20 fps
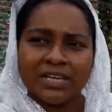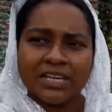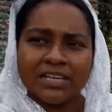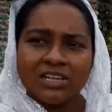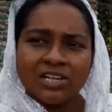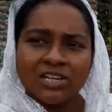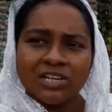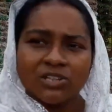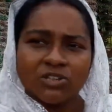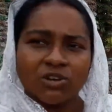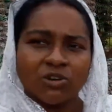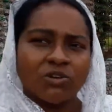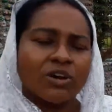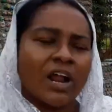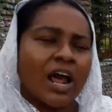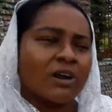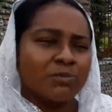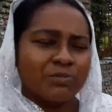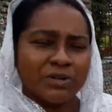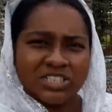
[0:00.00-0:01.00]
যাবে
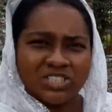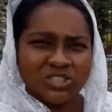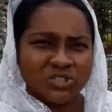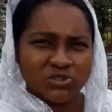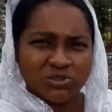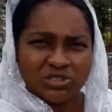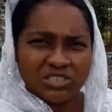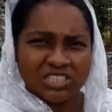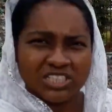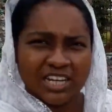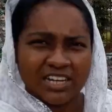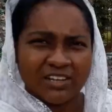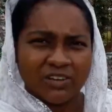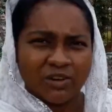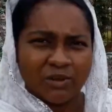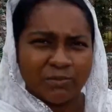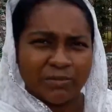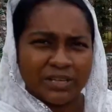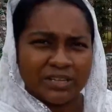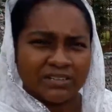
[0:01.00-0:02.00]
তখন আরও বেশি
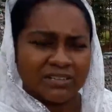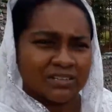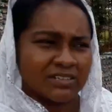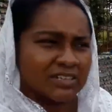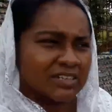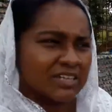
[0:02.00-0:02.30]
শক্তিশালী হবে